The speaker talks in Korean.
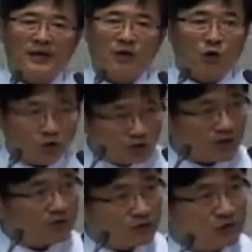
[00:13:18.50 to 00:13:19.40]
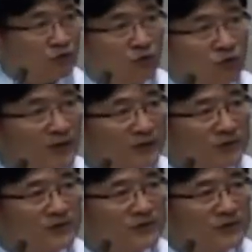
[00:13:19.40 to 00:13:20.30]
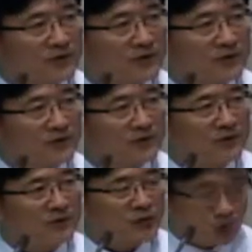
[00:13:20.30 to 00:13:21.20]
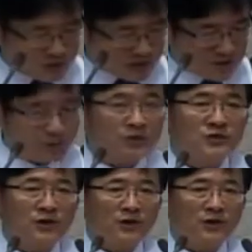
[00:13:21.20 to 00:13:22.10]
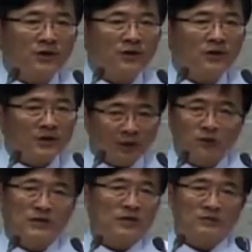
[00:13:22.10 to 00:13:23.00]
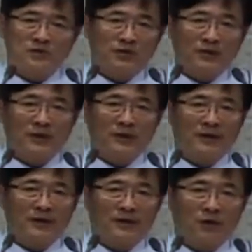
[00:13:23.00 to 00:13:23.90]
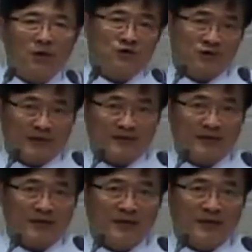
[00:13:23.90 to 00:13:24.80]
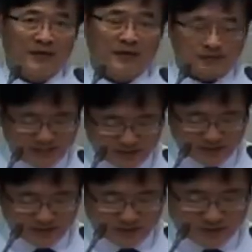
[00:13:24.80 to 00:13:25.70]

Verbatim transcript: 거주할 것을 요구하는 것이죠. 지도자들이 먼저 예루살렘 성에 거주하자 예, 제안을 한